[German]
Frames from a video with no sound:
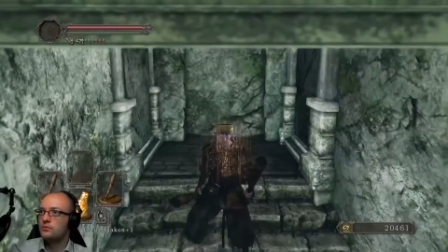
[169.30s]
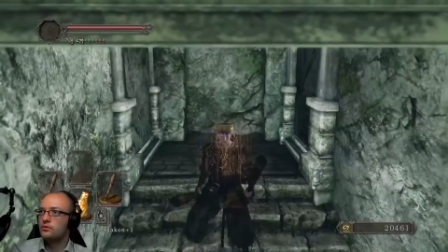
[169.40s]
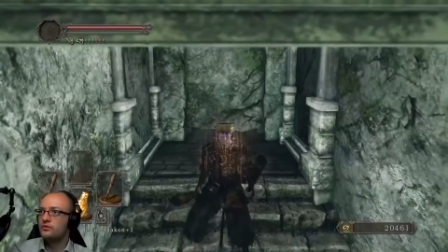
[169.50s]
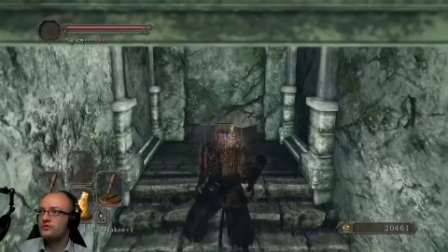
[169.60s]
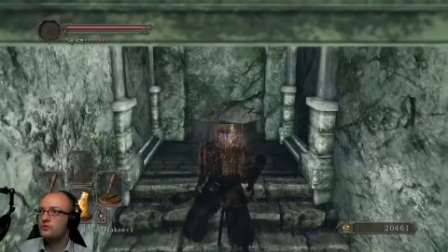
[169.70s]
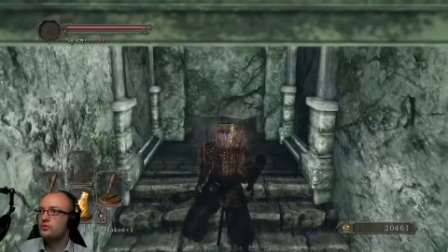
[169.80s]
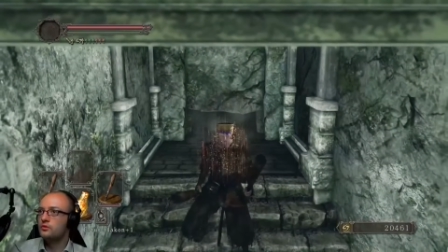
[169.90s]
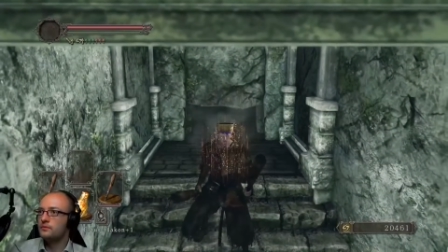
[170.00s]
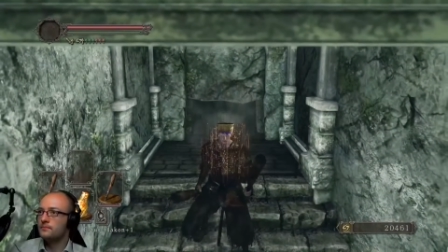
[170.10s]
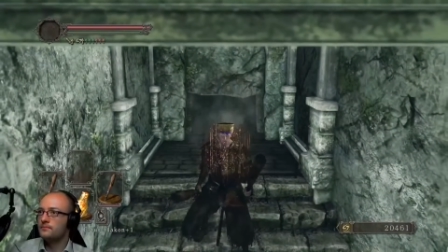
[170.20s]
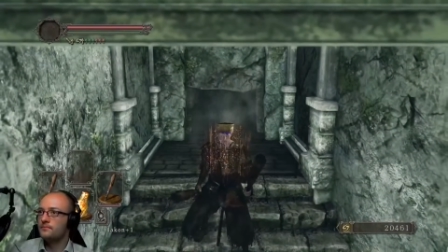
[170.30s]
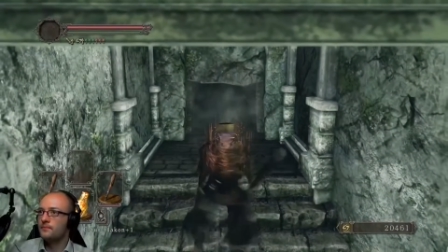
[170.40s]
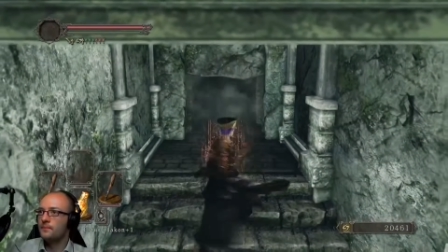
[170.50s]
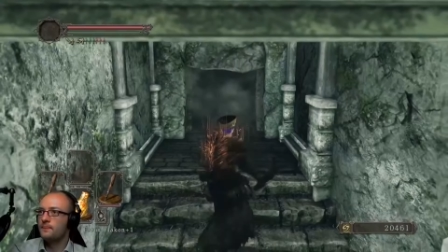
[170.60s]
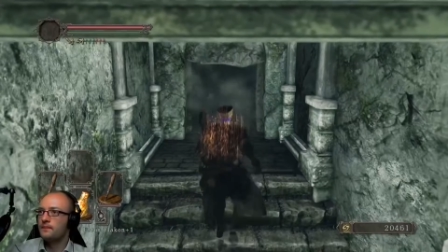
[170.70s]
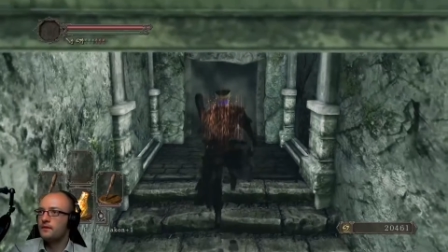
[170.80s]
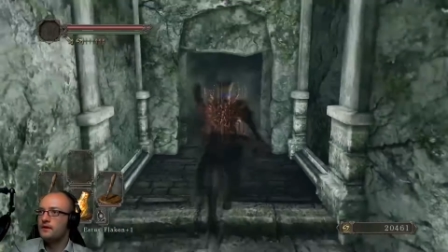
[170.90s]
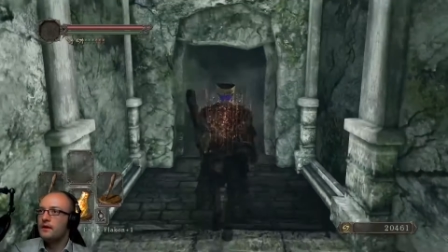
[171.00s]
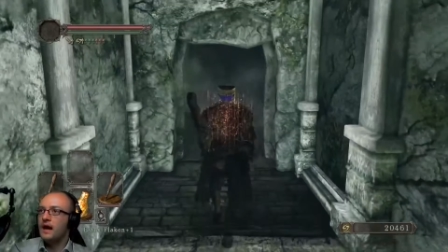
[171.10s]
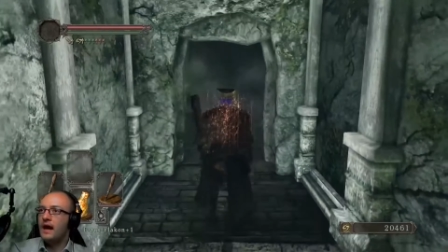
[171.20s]
Pustekuchen.
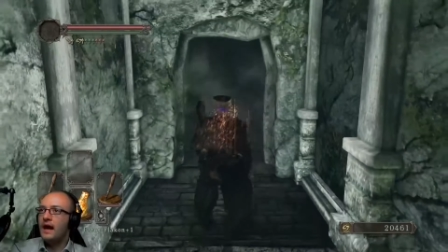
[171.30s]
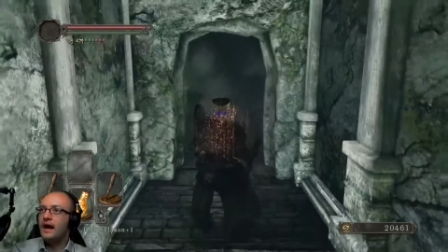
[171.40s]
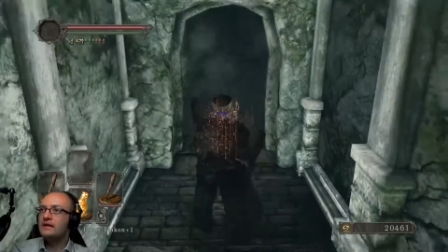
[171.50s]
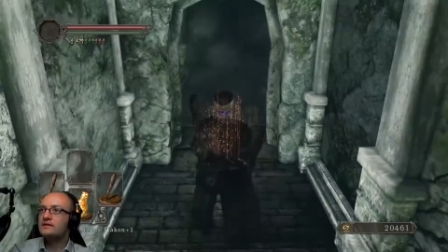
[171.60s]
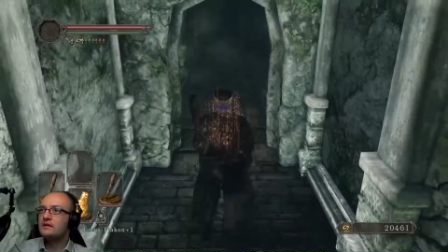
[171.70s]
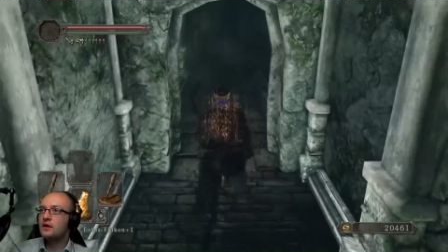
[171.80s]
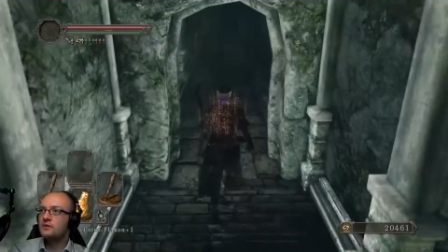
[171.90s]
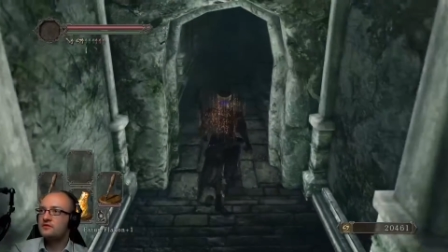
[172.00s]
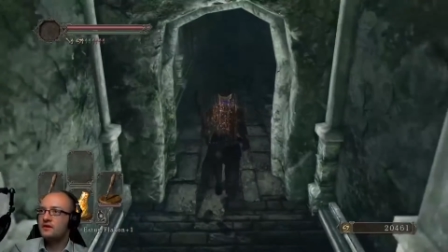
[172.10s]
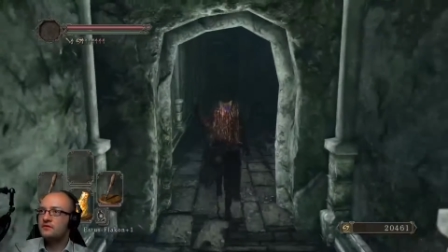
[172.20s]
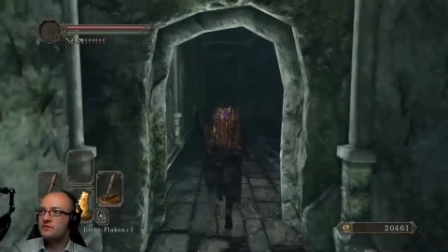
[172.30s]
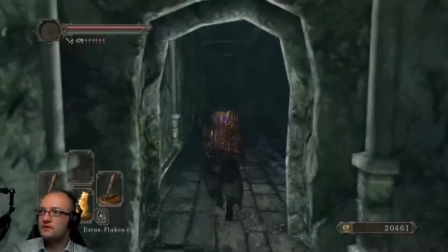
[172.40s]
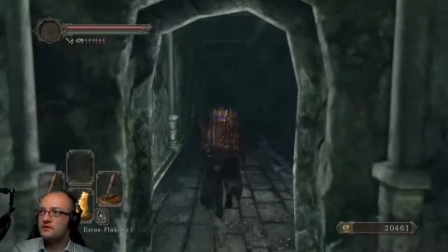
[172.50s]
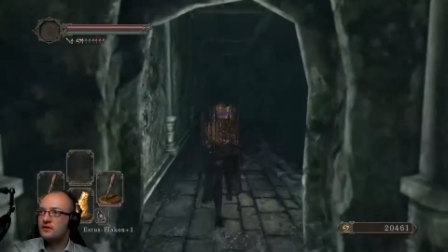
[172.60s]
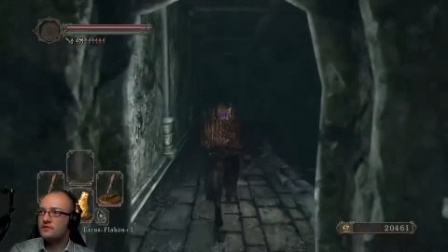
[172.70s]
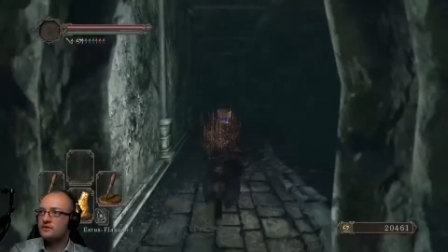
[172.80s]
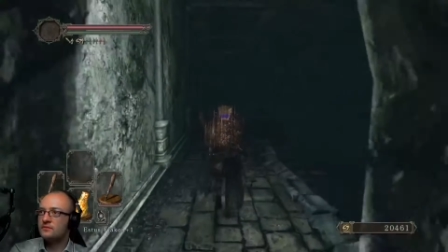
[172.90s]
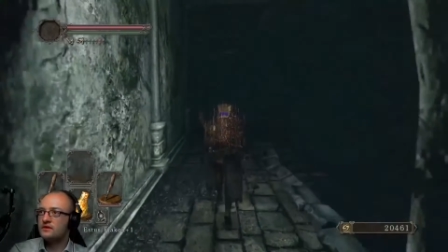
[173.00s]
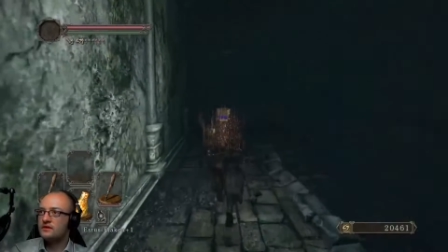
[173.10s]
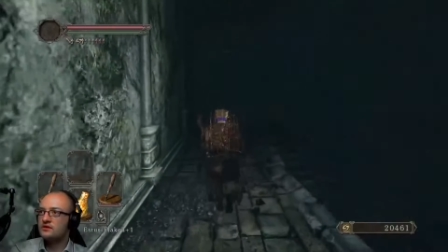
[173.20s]
Ah, ich glaube, ich weiß, wie ich da auf den
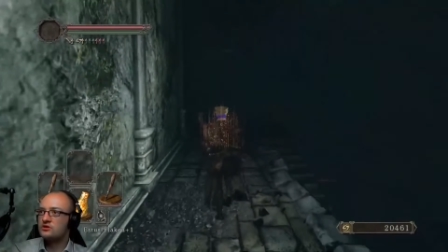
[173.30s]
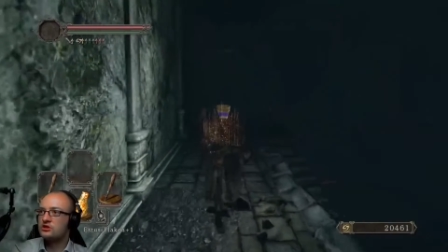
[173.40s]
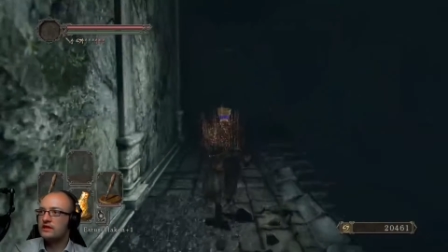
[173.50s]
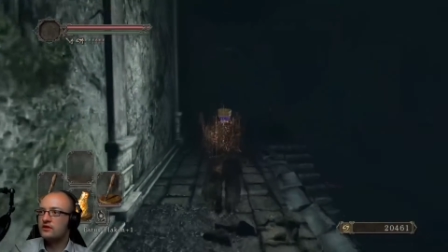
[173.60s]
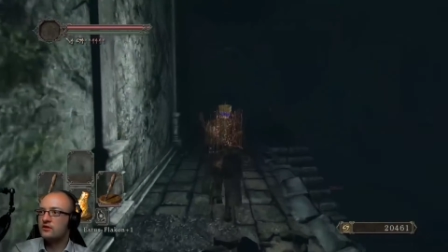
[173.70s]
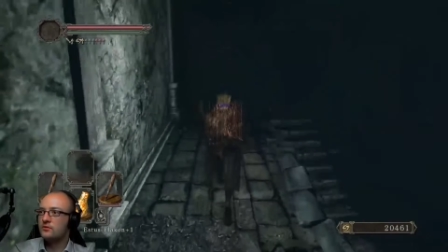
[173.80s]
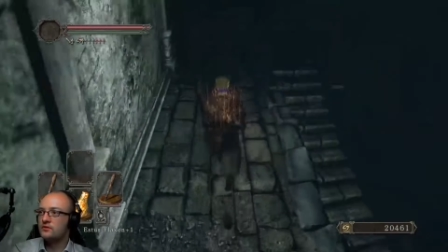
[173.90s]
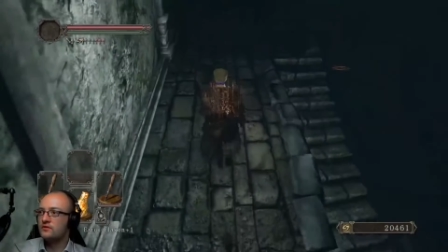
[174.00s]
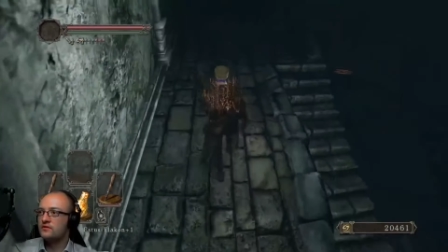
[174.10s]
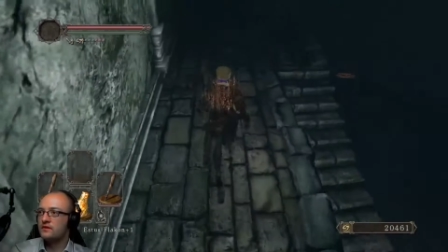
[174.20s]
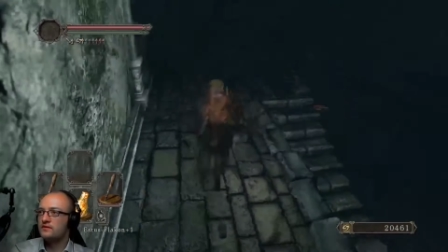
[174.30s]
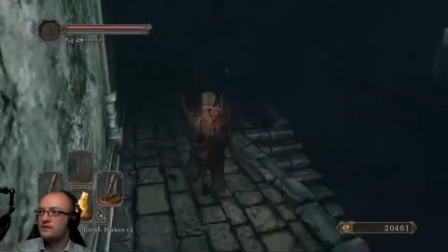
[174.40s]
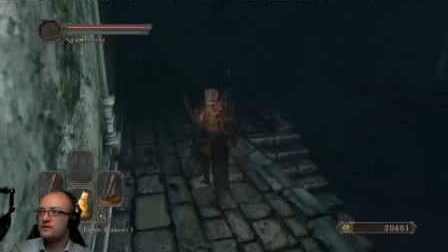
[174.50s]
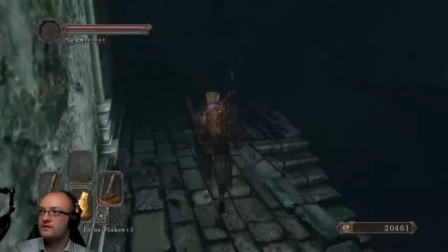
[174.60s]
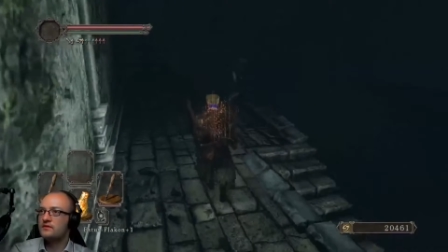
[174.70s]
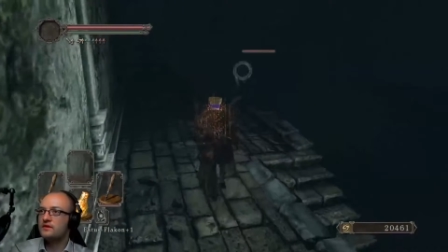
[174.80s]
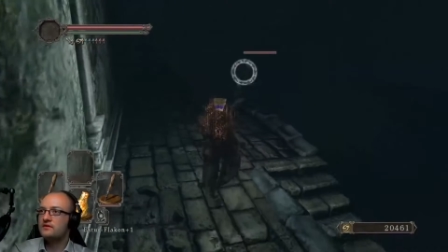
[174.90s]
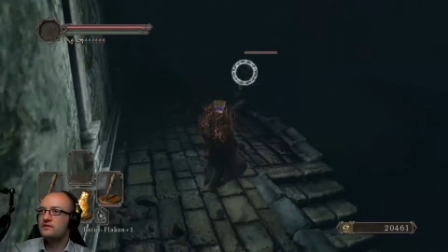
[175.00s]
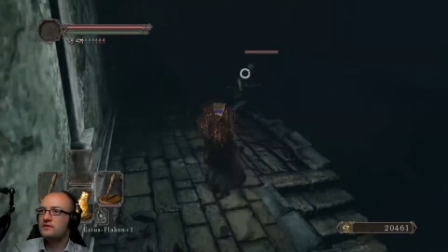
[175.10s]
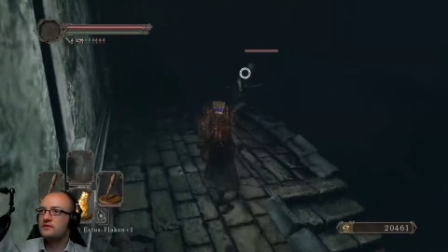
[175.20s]
mittleren Steg komme. Und zwar, wenn ich jetzt gleich
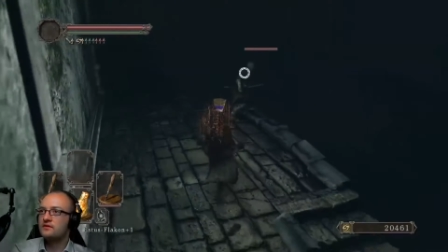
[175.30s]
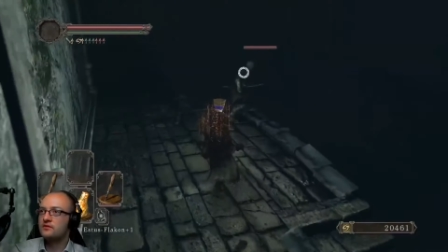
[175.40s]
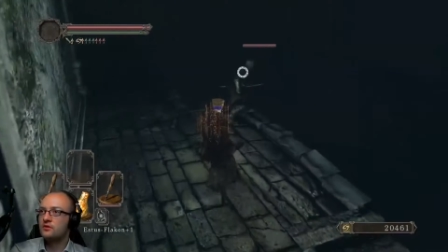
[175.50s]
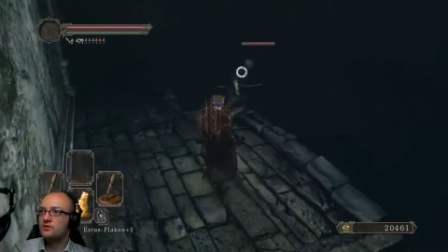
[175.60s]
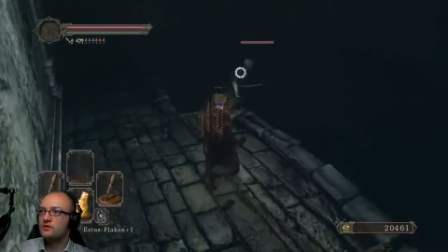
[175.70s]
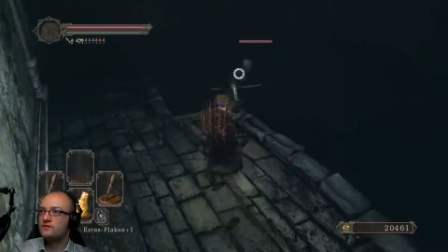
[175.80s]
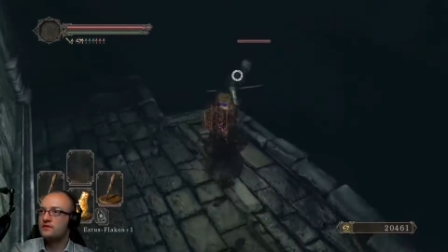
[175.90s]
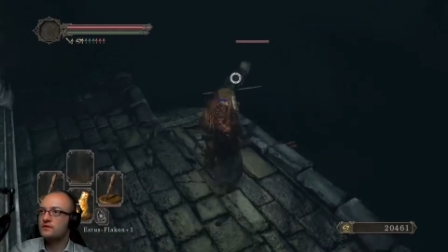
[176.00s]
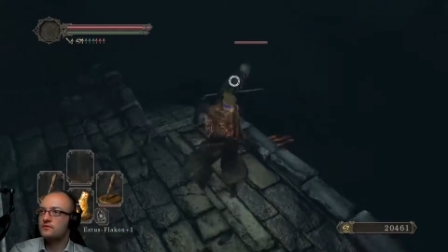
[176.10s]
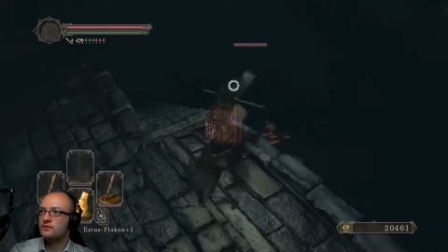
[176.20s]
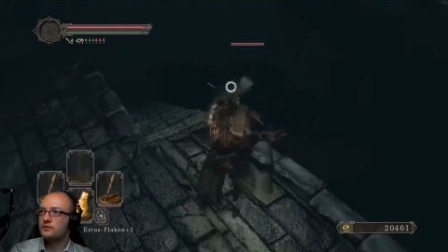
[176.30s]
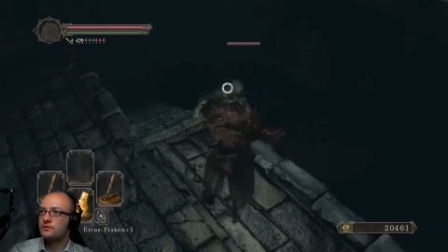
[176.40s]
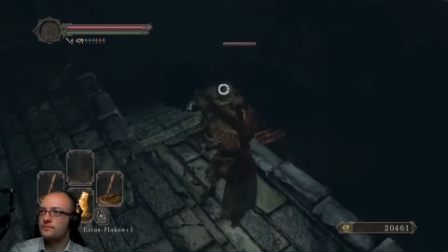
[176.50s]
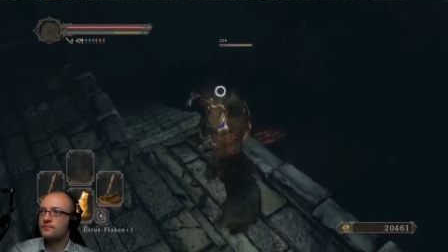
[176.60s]
hier in das Loch runterfallen würde.